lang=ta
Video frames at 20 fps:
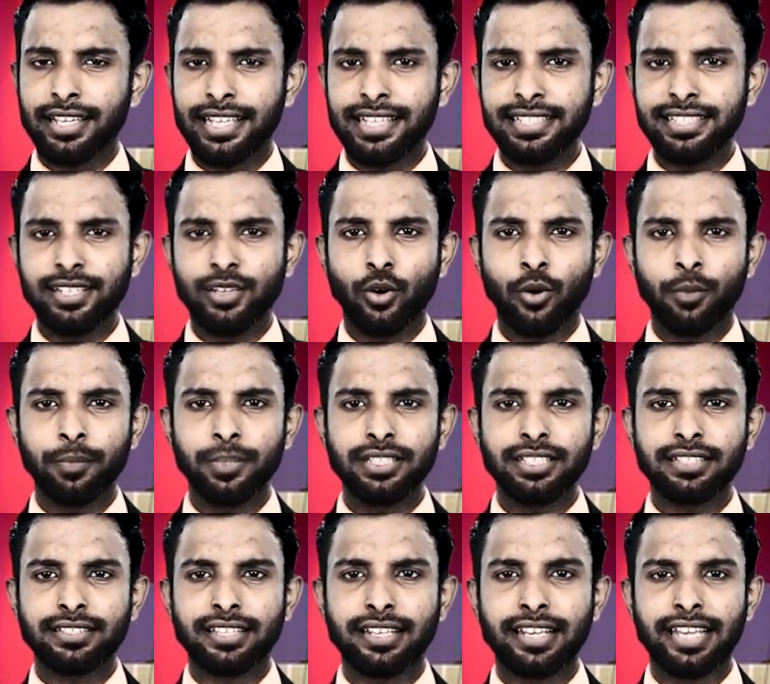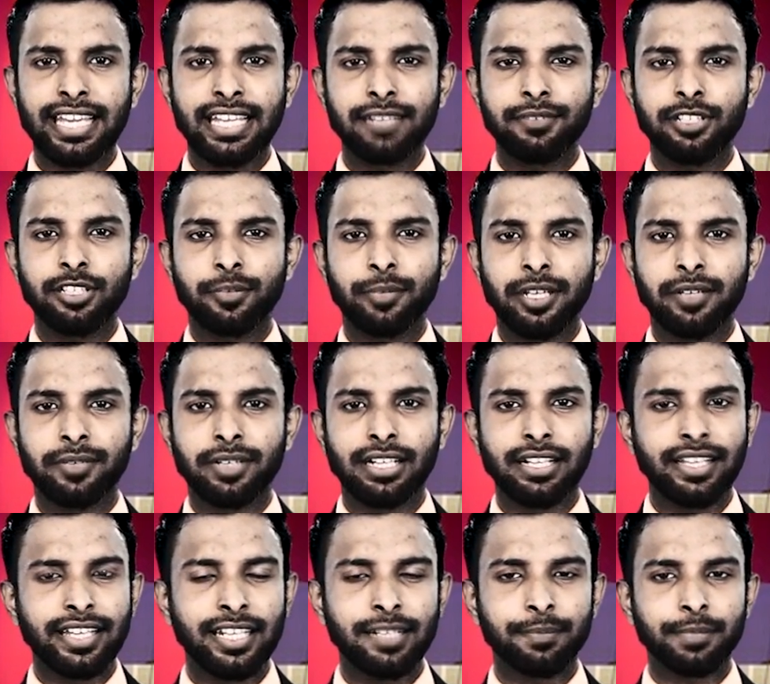இந்த ஒப்பந்தத்தில் இருபது
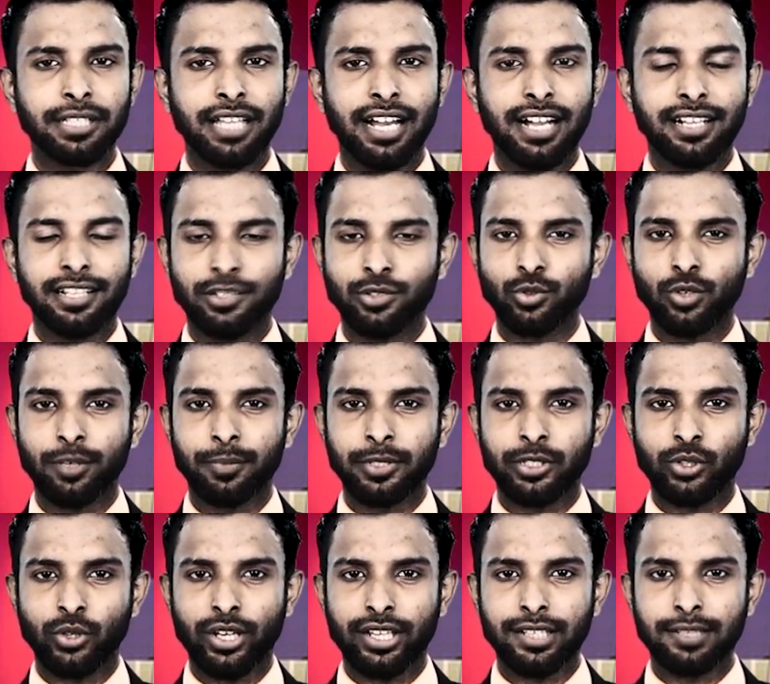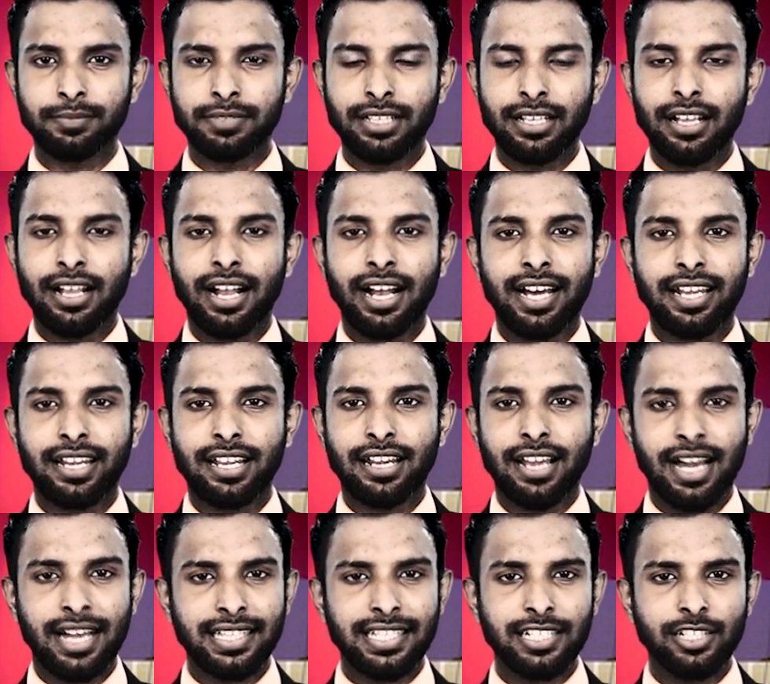பிரிவுகள் இருப்பதாக கூறப்பட்டுள்ளது ஆனால்
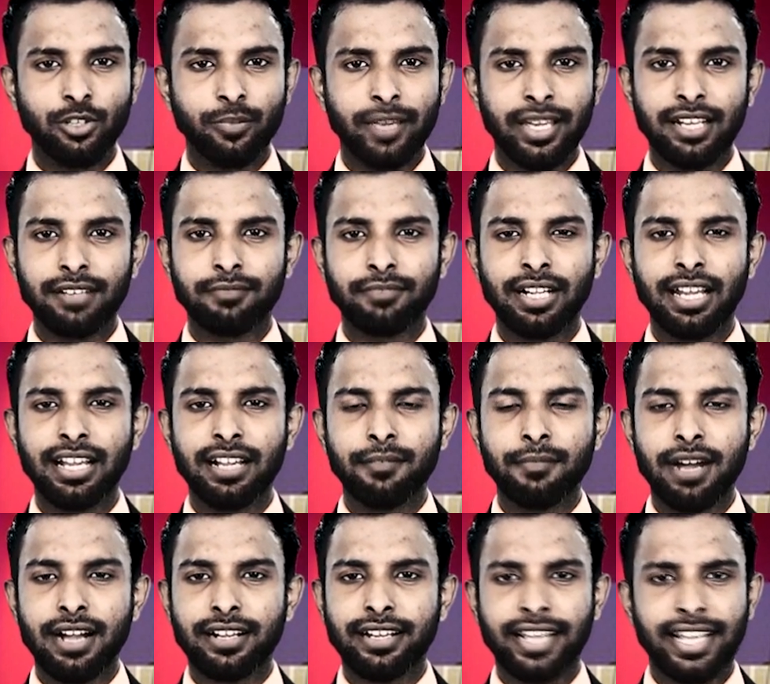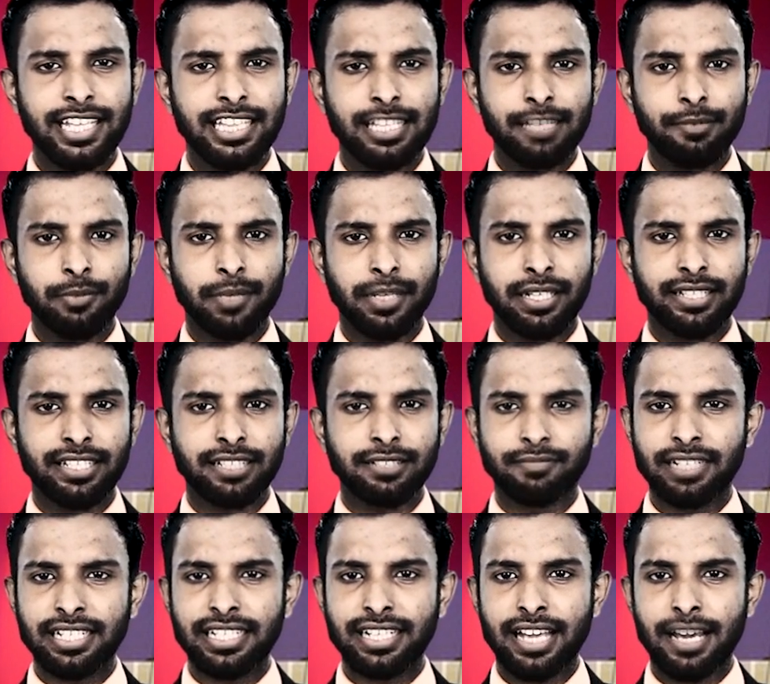அதற்கு மேல் விளக்கமாக எந்த விபரத்தையும்
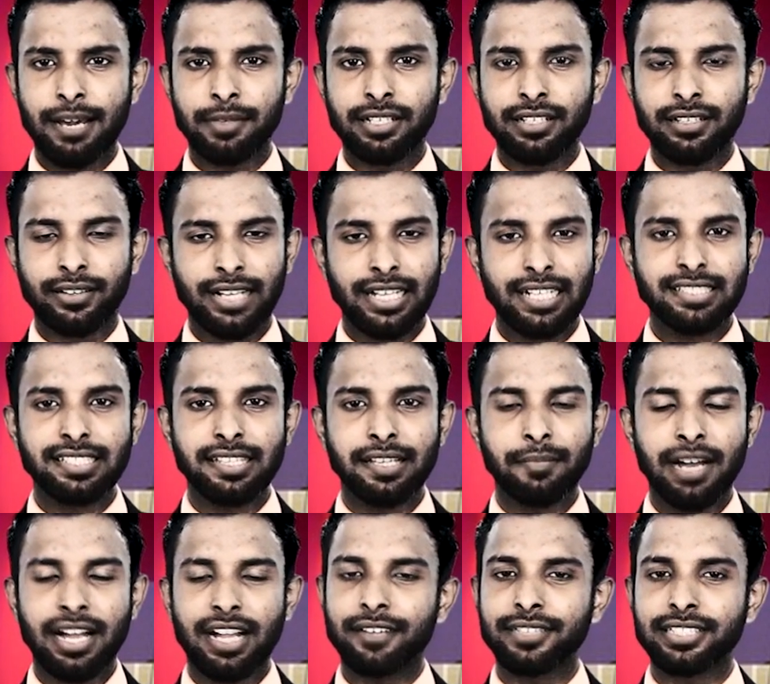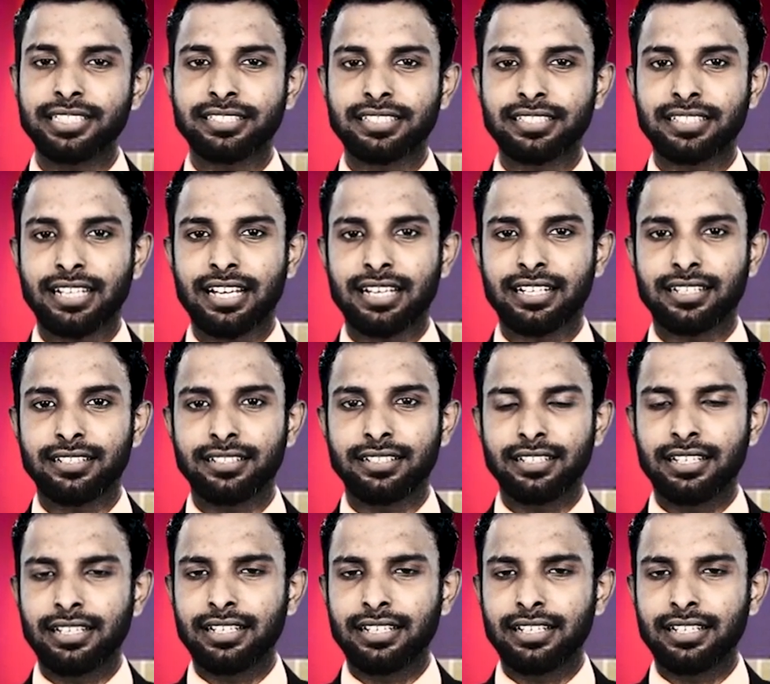வெளியிடாமல் ரகசியமாக வைத்திருக்கிறார்கள்